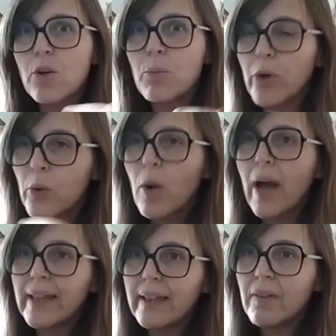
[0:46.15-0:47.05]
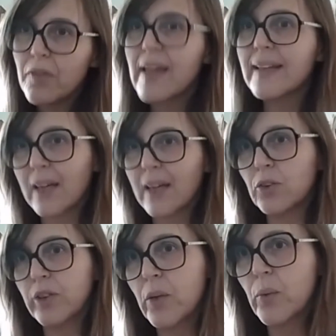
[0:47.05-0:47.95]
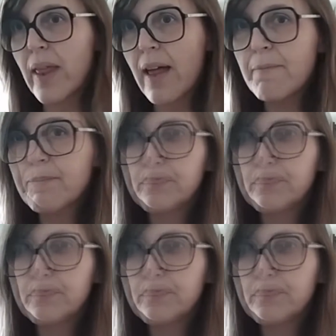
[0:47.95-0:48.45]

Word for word: como que hubo ahí cierta continuidad.